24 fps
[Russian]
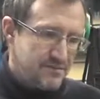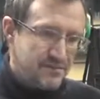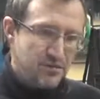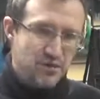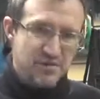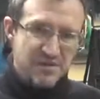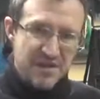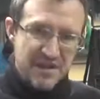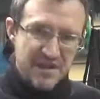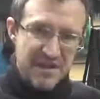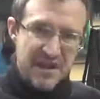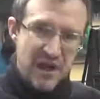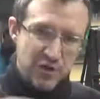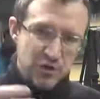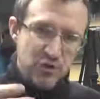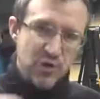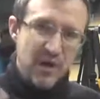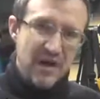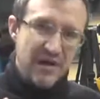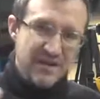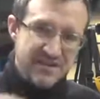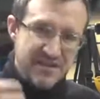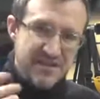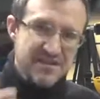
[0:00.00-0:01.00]
то есть они
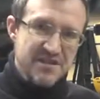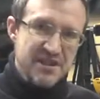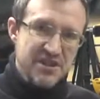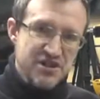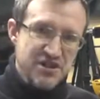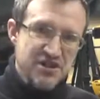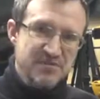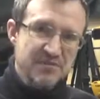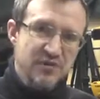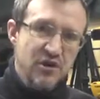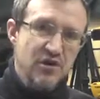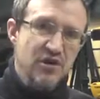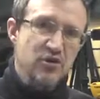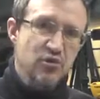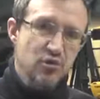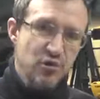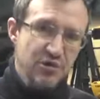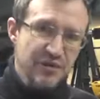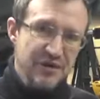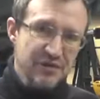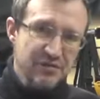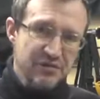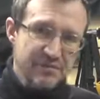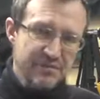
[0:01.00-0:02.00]
актуальны достаточно много
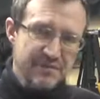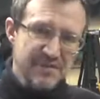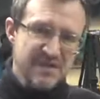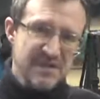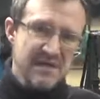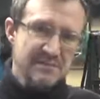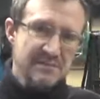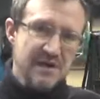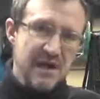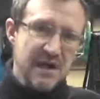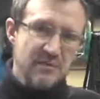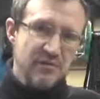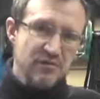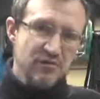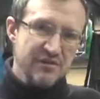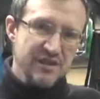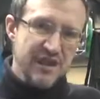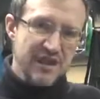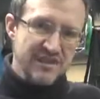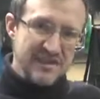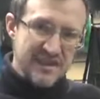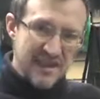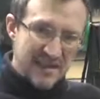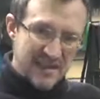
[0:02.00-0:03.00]
года. И вот мы снимаем его
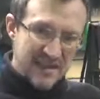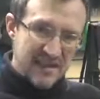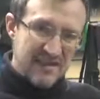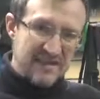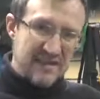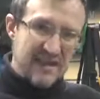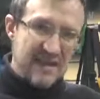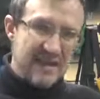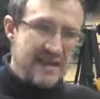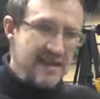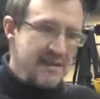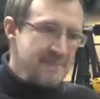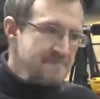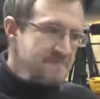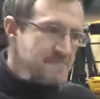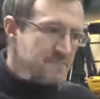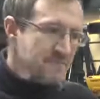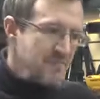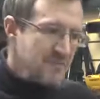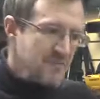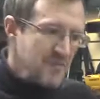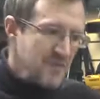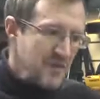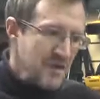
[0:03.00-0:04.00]
тогда, когда
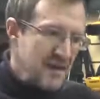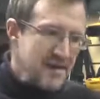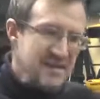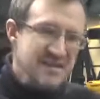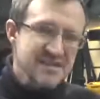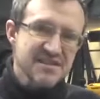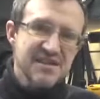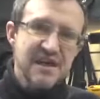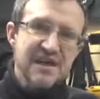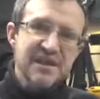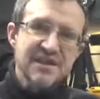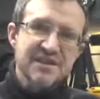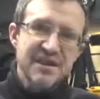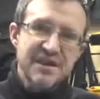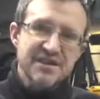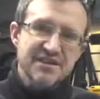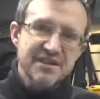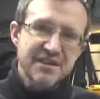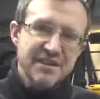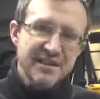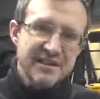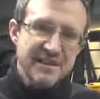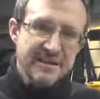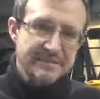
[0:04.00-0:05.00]
э, стали
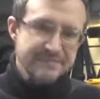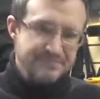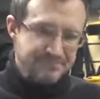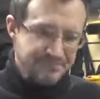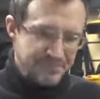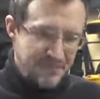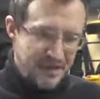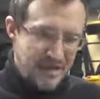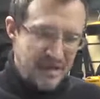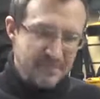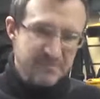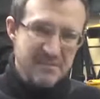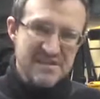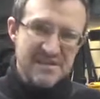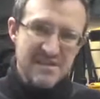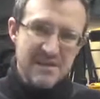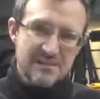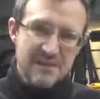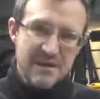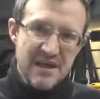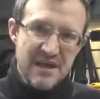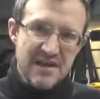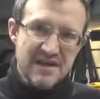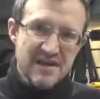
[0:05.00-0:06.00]
некоторые э,
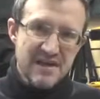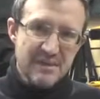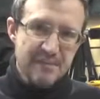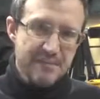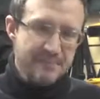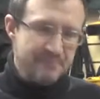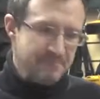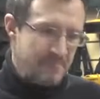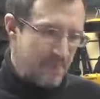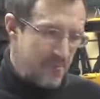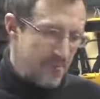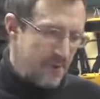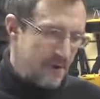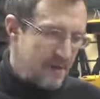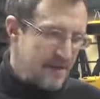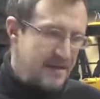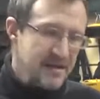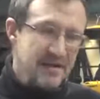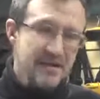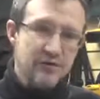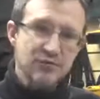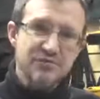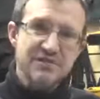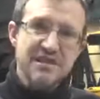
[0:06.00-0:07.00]
послабления,
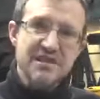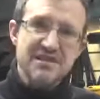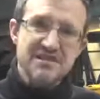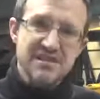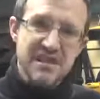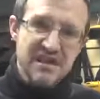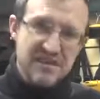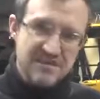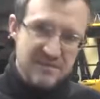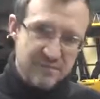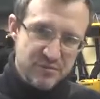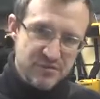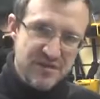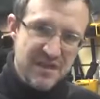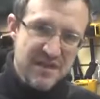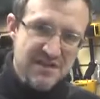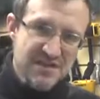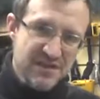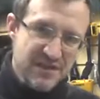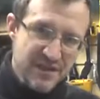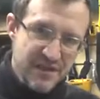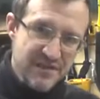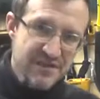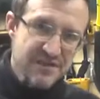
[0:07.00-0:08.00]
э, людей стали выпускать
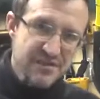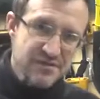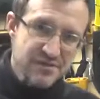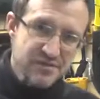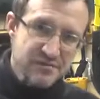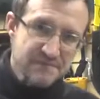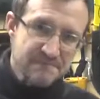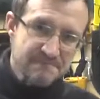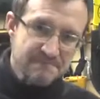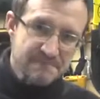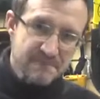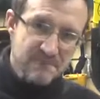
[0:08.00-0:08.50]
за границу.